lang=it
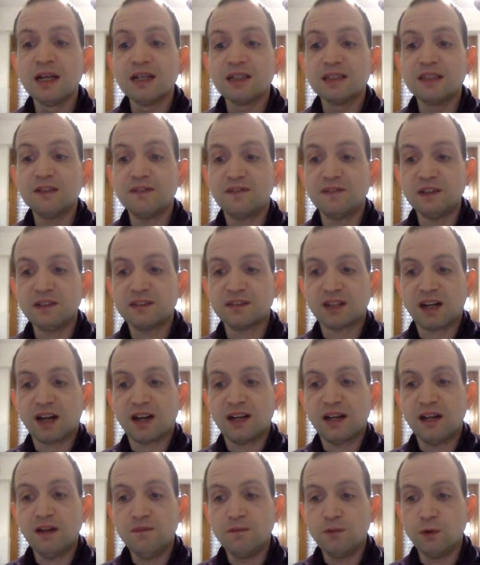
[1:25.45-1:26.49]
di
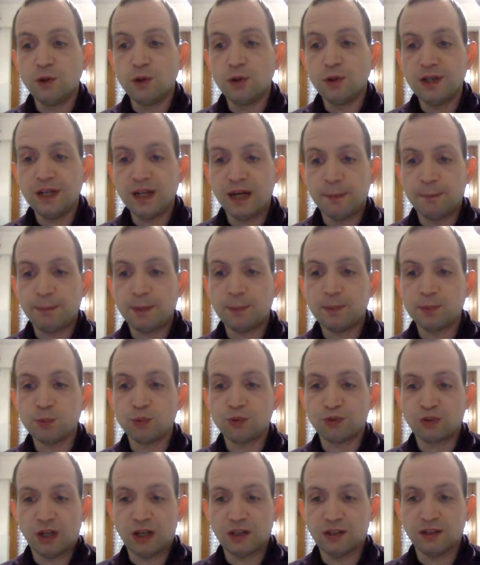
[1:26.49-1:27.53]
filtrare al volo le app più
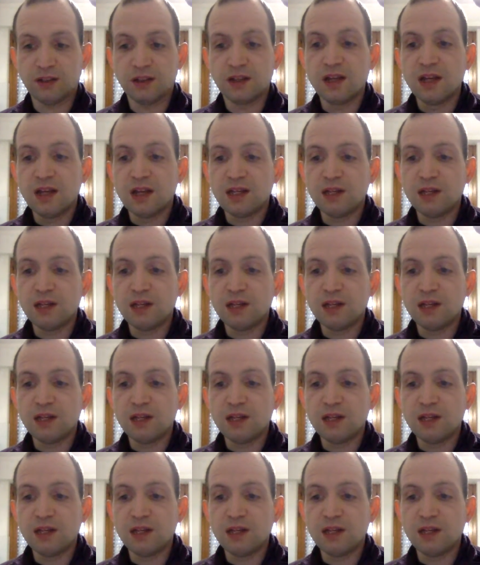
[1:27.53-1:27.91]
usate,